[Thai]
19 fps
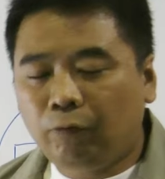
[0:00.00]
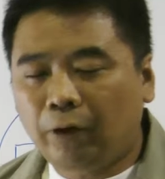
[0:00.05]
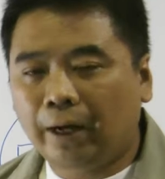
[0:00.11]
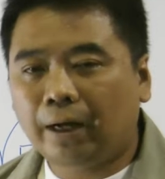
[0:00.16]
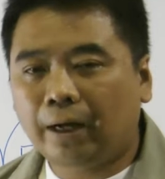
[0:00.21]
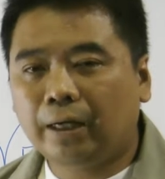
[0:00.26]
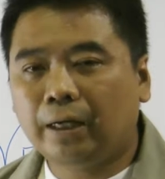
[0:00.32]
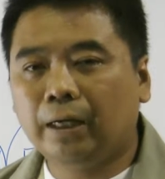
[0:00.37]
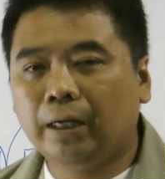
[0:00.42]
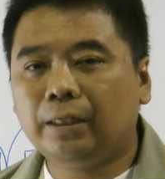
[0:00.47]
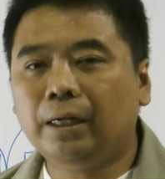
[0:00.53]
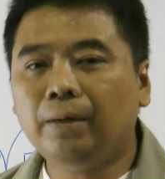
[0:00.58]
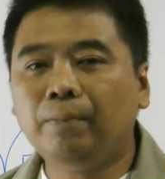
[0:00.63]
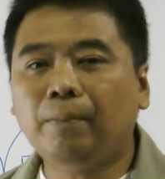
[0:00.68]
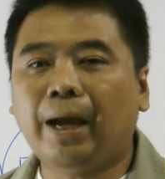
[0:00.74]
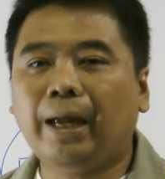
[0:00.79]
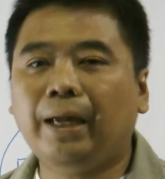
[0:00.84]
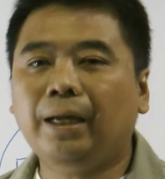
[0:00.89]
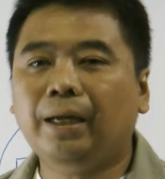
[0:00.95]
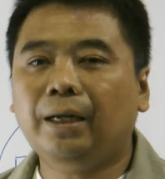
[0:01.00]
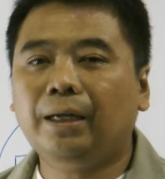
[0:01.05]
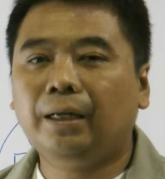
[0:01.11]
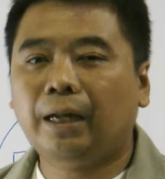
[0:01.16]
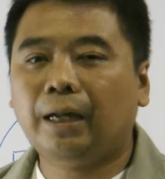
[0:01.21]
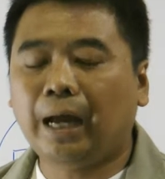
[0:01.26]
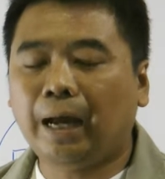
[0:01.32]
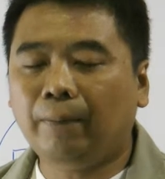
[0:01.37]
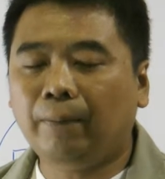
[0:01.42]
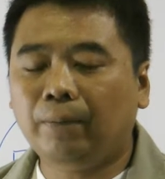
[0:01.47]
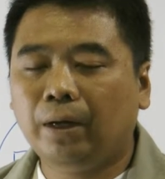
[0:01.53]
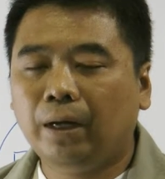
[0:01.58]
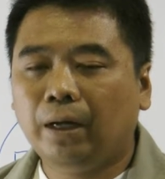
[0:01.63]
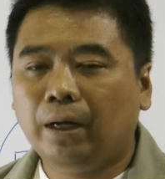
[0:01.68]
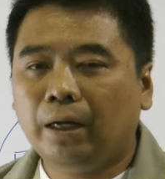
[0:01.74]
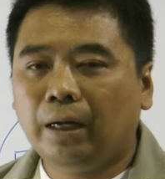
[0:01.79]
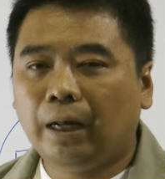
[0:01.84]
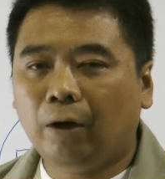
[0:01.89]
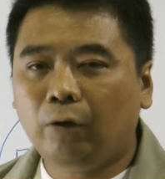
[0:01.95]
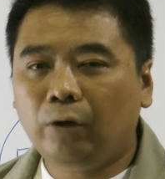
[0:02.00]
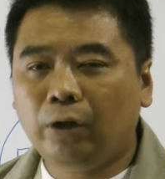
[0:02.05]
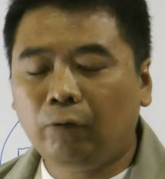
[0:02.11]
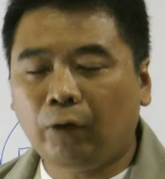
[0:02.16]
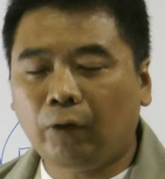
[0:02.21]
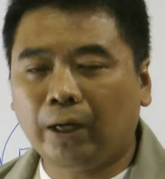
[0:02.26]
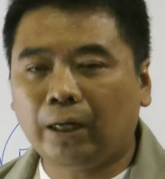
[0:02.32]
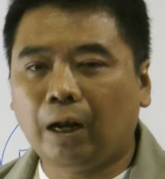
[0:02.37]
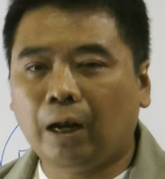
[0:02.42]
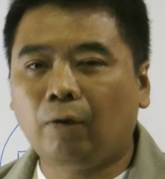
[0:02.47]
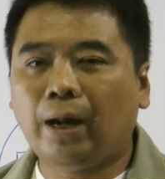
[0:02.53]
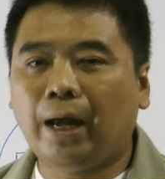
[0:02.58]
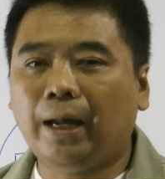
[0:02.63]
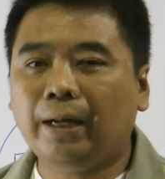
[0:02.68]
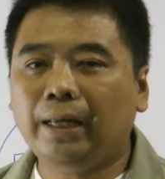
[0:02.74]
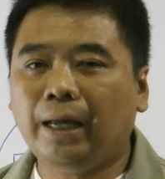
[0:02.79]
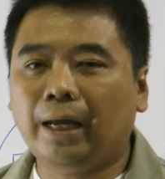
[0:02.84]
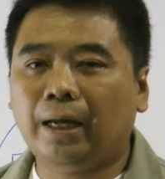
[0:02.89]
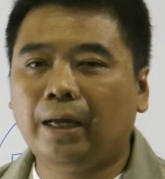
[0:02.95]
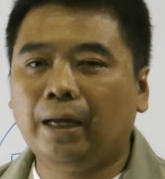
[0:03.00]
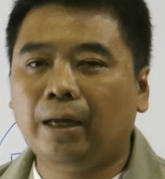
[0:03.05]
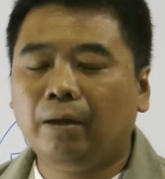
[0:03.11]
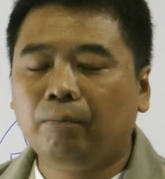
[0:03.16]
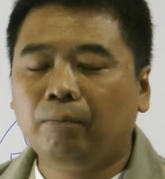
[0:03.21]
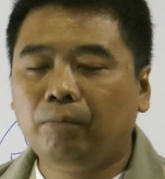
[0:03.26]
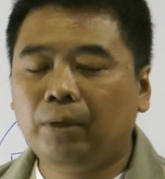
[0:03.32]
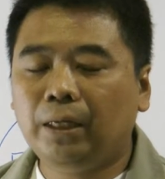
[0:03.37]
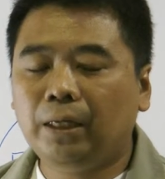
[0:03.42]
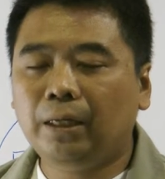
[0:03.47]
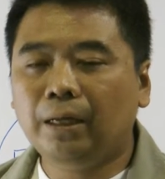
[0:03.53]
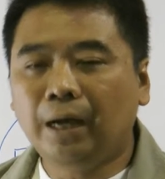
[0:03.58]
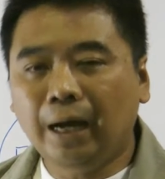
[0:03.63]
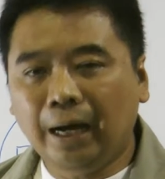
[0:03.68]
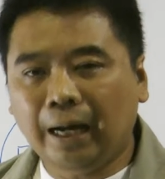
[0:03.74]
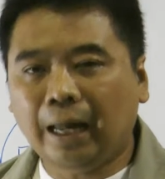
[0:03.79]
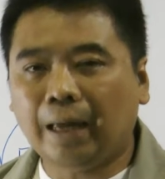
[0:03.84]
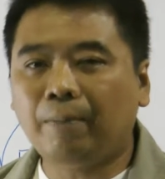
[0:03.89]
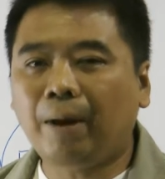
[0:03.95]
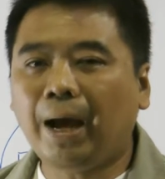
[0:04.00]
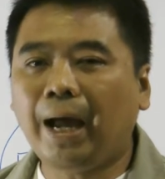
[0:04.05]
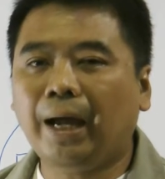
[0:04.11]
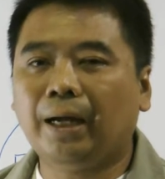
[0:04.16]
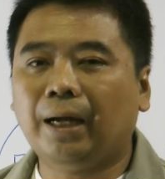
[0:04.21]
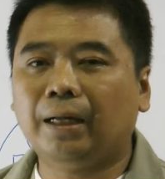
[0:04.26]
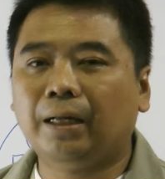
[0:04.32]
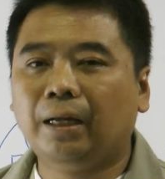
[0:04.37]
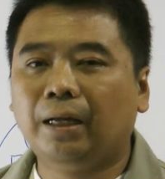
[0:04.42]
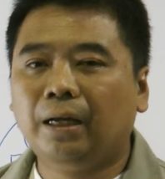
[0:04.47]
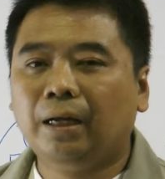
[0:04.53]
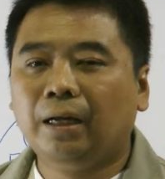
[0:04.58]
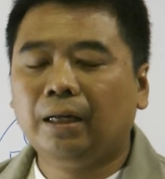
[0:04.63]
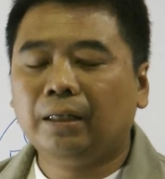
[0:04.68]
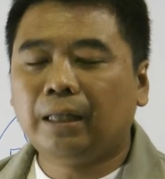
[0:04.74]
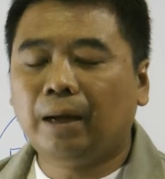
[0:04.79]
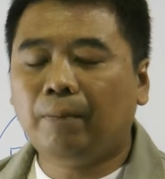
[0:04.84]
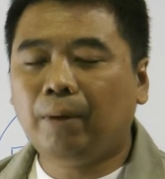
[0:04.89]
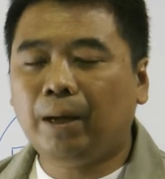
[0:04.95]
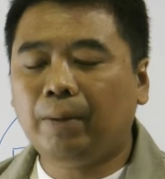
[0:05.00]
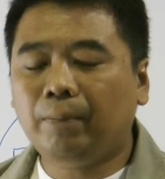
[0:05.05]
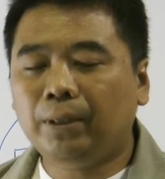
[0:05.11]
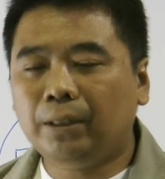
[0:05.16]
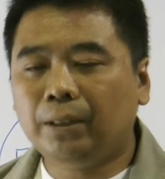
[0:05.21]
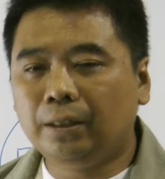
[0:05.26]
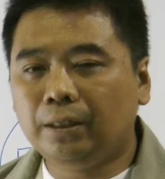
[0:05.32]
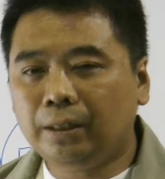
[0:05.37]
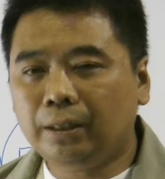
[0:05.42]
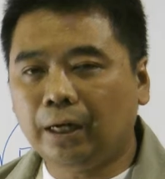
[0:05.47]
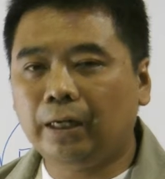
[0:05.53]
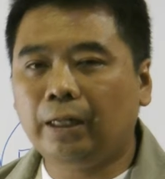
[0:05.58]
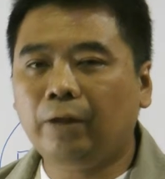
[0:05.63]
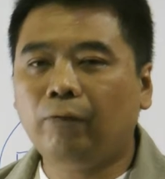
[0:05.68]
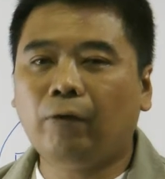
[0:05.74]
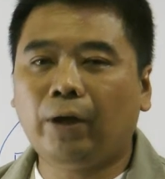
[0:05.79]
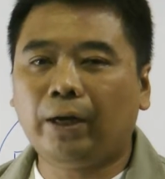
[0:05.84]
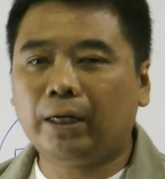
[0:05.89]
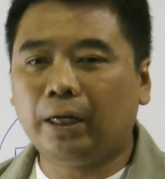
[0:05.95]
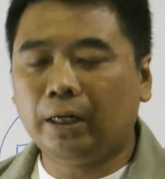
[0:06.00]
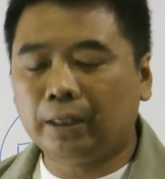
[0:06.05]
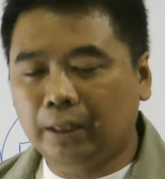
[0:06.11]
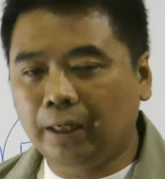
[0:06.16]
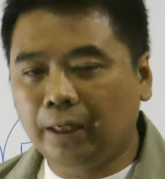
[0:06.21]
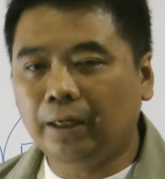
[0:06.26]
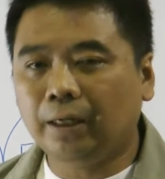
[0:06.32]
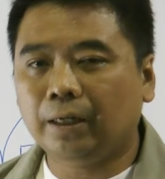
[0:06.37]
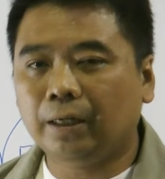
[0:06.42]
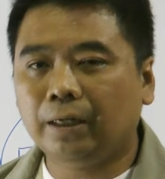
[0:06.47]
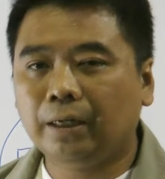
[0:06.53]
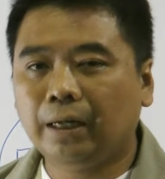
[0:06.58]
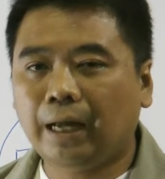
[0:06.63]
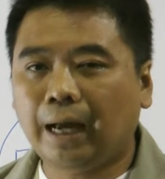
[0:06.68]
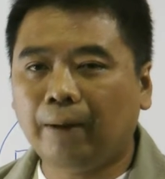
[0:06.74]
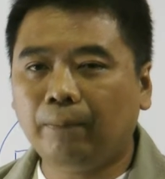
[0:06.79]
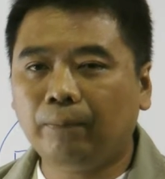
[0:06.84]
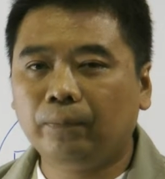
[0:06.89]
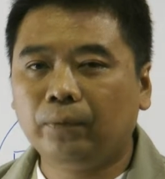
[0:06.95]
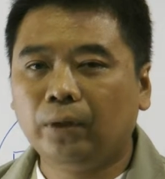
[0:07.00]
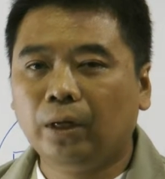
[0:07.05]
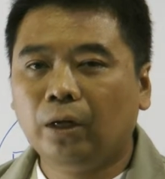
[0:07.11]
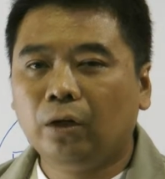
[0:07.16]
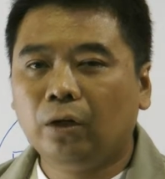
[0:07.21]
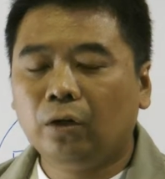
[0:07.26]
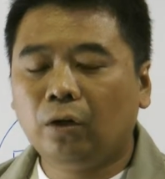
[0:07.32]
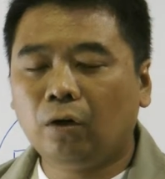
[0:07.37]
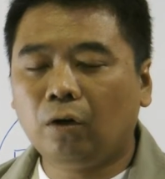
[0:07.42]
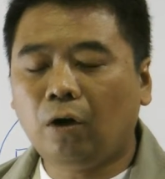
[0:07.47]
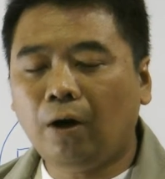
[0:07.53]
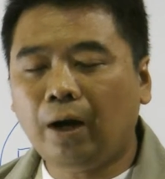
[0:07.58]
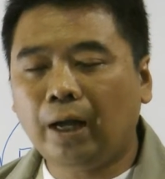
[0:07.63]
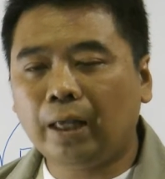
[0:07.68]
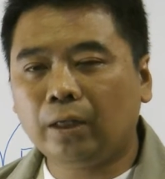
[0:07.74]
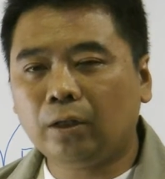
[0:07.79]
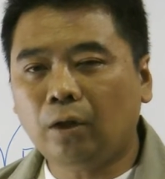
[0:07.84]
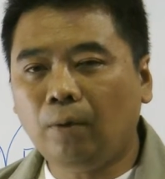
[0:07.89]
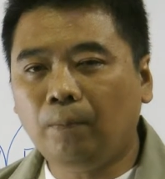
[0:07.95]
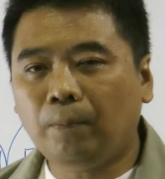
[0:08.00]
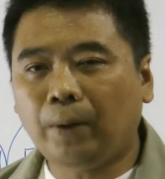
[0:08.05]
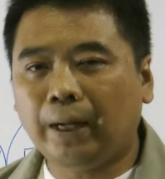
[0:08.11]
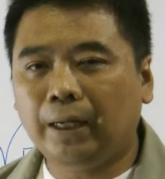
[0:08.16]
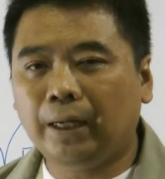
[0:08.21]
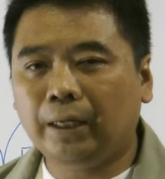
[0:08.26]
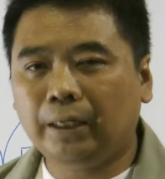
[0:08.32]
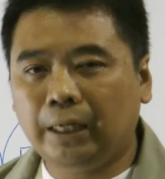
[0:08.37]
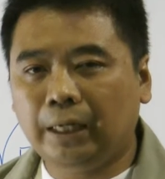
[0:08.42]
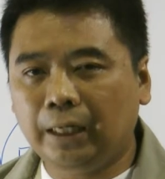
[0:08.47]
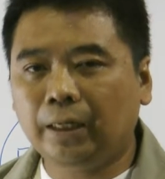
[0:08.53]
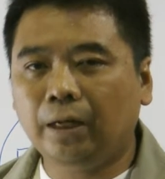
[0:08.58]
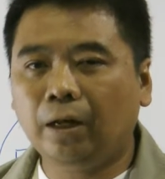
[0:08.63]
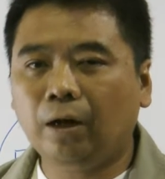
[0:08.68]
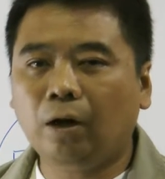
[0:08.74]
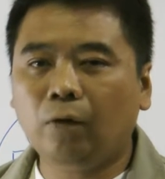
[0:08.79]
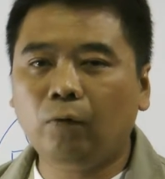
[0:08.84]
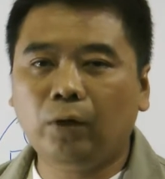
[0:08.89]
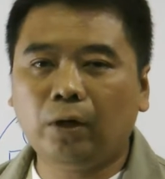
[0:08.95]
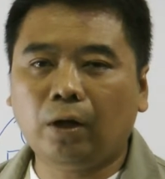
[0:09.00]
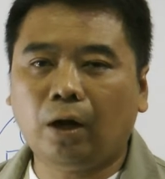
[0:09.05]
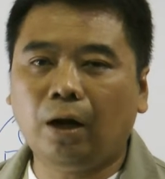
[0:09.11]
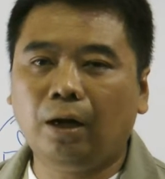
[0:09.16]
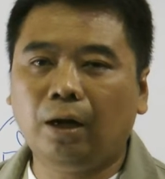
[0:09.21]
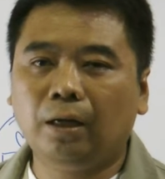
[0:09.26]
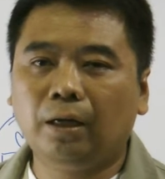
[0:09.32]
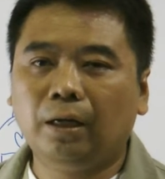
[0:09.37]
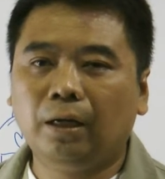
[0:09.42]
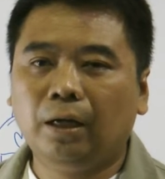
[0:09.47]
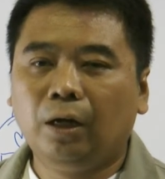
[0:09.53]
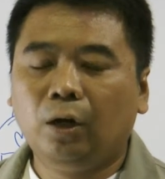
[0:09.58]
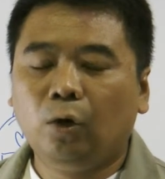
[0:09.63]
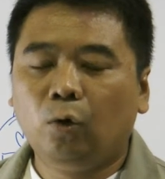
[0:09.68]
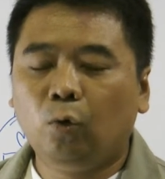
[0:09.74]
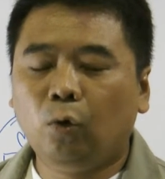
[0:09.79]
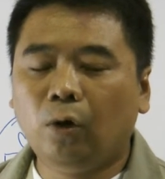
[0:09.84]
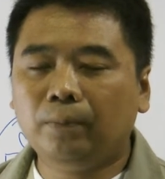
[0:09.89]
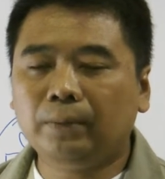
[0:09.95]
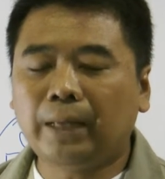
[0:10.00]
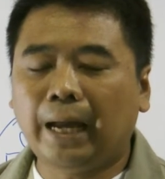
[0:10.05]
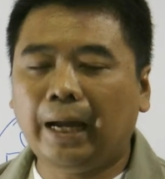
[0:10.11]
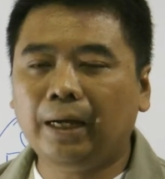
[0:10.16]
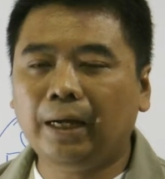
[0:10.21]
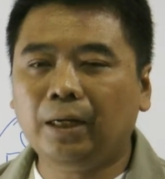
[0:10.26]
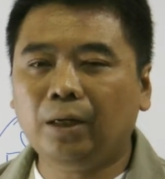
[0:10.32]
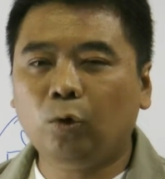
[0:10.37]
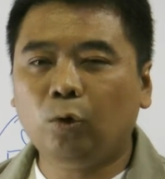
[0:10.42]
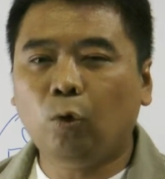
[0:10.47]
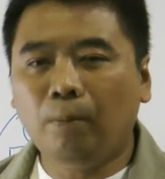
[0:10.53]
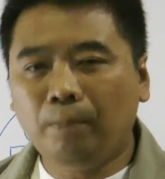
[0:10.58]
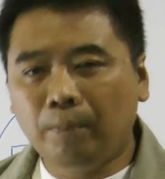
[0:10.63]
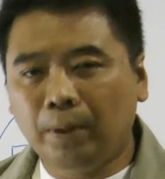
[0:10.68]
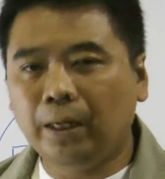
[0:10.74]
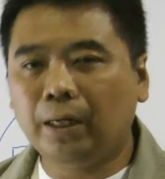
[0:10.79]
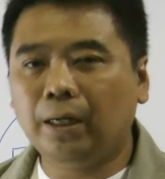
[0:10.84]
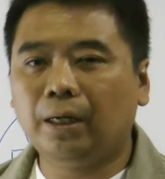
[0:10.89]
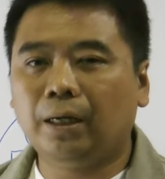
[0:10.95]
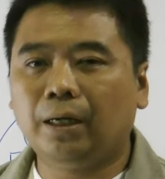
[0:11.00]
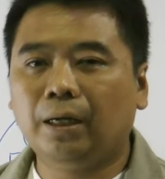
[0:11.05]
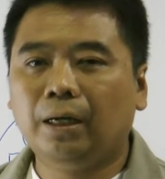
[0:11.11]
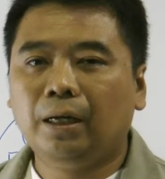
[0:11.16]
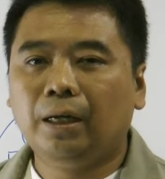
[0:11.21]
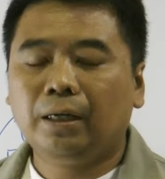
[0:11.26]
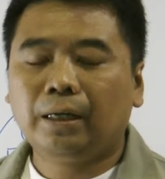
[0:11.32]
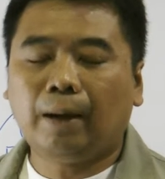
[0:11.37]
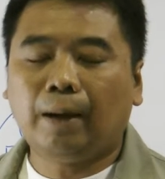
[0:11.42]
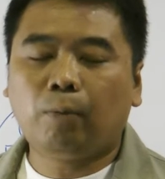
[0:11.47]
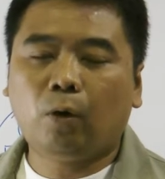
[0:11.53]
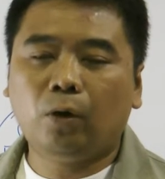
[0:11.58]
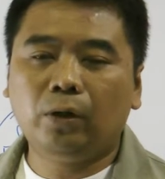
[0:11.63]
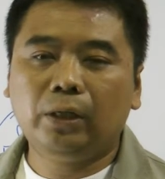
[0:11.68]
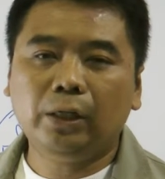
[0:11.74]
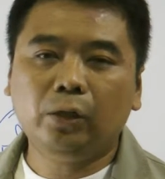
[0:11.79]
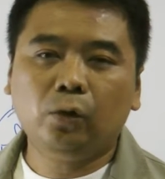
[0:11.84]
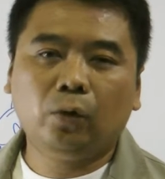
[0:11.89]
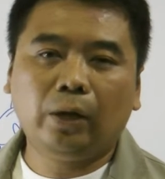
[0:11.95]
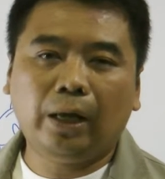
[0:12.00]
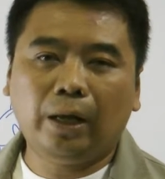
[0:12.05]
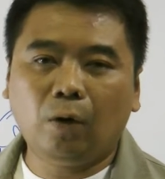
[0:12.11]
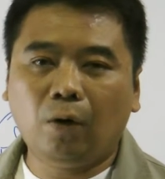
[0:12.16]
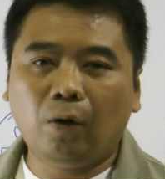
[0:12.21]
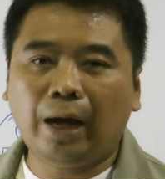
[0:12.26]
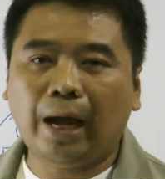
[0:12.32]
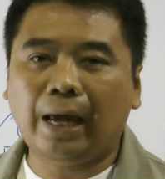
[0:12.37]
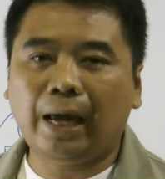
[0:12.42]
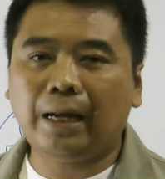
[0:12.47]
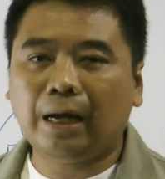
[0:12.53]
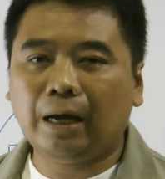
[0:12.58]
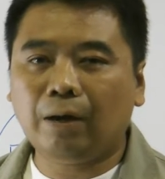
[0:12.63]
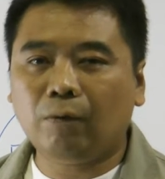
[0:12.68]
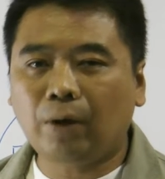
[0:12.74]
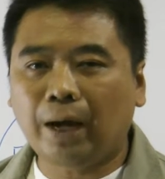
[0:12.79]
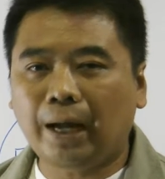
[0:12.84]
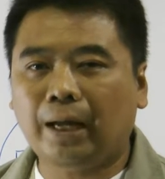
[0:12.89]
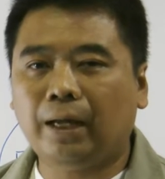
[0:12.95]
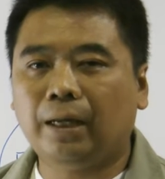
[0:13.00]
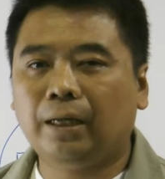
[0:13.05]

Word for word: เฟกต์เกิดขึ้นไหมนะครับ แล้วดีเฟกต์เหล่านั้นเนี่ยมีเรื่องอะไรบ้างทำไมมันถึงเกิดดีเฟกต์เกิดขึ้นนะครับน้องๆอาจจะต้องไปคิดแล้วก็วิเคราะห์ รวมทั้งร่วมมือกับคนที่อยู่ในโรงงานนะครับว่า